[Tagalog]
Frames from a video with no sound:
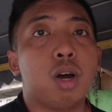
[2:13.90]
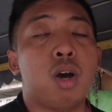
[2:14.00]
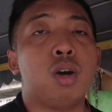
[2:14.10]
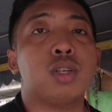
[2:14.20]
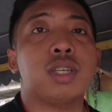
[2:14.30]

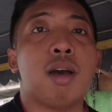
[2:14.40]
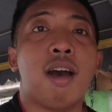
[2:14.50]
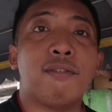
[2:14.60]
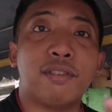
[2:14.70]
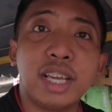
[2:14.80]
o
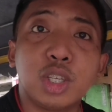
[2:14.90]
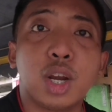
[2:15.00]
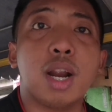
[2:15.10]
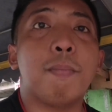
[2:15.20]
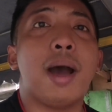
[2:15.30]
sa
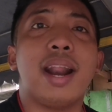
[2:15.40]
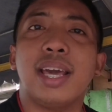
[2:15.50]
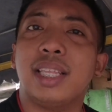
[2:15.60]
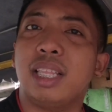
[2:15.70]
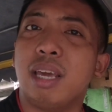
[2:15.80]
freezer
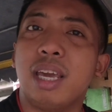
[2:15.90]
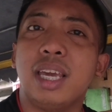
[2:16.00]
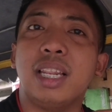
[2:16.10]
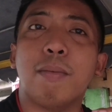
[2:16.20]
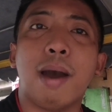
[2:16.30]
para
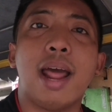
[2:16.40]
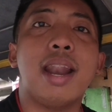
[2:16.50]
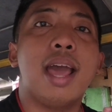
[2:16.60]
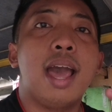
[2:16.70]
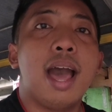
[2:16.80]
hindi
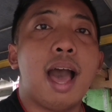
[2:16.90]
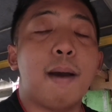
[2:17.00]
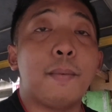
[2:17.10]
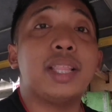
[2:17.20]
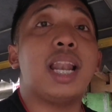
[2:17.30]
naman
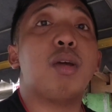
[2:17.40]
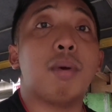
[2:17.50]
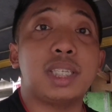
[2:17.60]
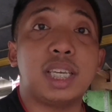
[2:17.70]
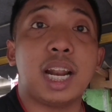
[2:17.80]
uh, madaling
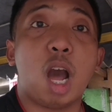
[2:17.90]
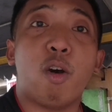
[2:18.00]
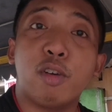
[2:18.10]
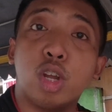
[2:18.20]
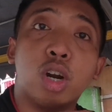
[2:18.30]
masira
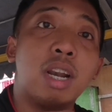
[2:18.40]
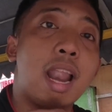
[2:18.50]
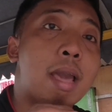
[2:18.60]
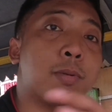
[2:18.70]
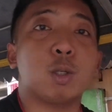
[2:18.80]
o yung
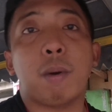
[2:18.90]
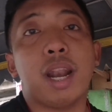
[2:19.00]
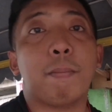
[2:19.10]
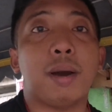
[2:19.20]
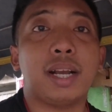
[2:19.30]

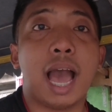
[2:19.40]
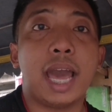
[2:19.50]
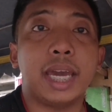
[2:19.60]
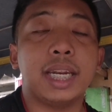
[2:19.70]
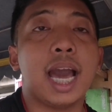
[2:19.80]
lifespan ng
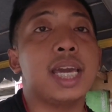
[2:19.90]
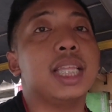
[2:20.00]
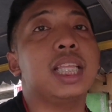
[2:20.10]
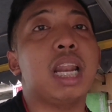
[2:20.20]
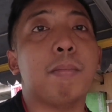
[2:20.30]
pagkain ay
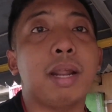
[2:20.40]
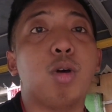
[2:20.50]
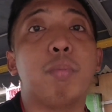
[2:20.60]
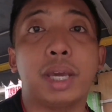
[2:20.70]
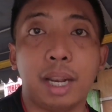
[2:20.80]
hindi naman
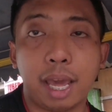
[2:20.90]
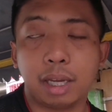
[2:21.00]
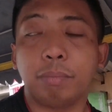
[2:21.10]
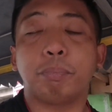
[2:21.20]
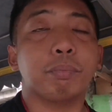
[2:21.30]

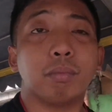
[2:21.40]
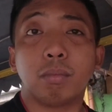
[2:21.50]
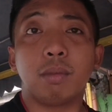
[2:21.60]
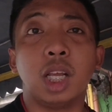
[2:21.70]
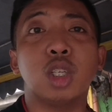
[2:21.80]
umikli.
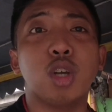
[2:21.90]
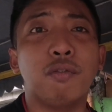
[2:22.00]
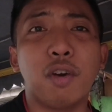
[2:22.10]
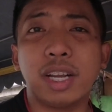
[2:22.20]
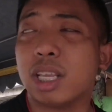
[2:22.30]
So
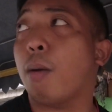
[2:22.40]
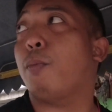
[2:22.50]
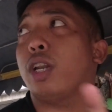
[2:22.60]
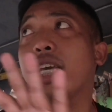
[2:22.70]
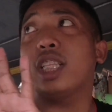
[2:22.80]
for
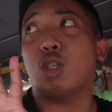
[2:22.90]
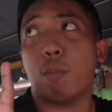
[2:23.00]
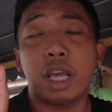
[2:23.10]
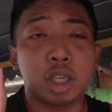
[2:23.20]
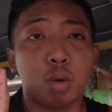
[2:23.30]
example,
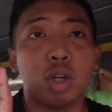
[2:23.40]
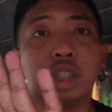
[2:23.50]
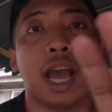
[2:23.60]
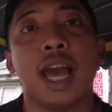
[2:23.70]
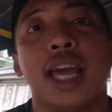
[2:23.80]
na-display i ko na
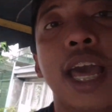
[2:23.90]
siya.